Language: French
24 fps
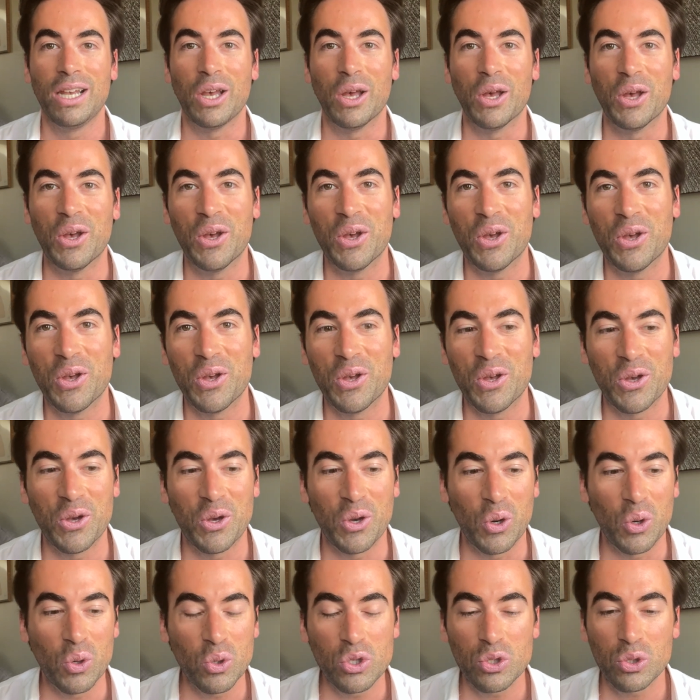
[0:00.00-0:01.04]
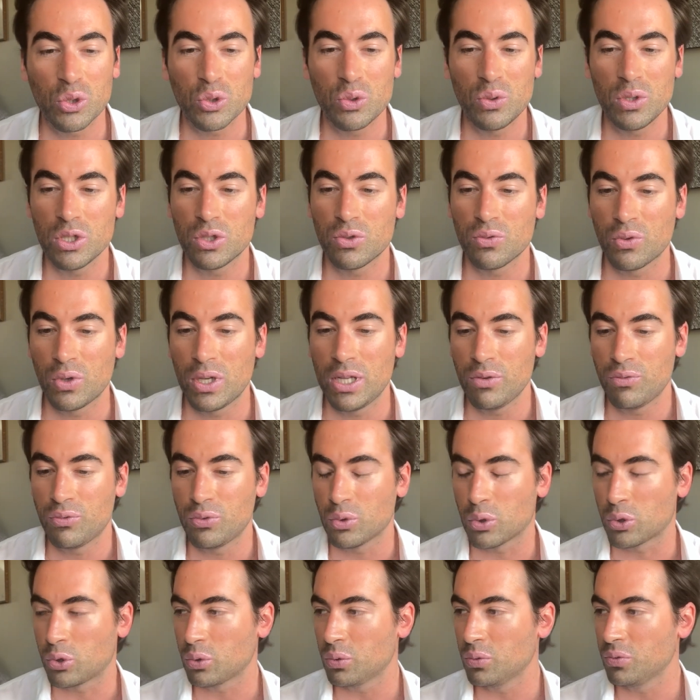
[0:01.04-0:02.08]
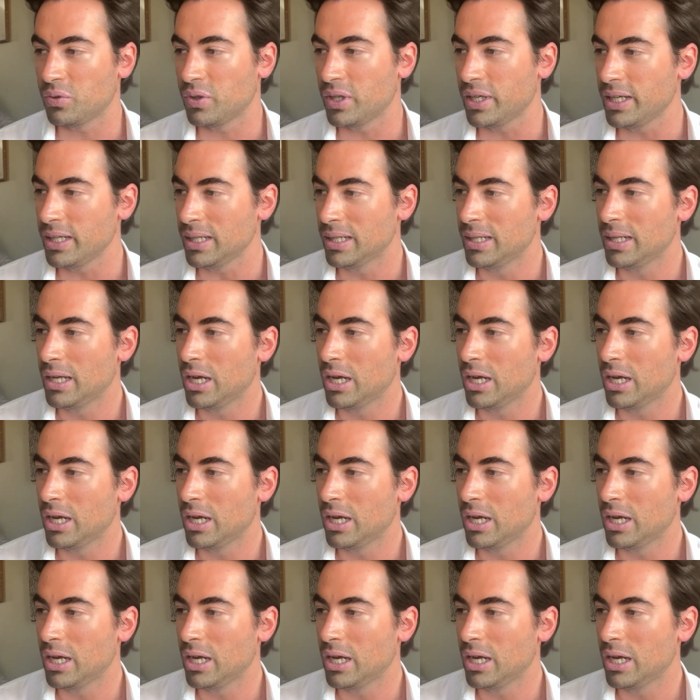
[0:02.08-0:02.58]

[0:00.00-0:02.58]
Euh, aujourd'hui, je voulais vous retrouver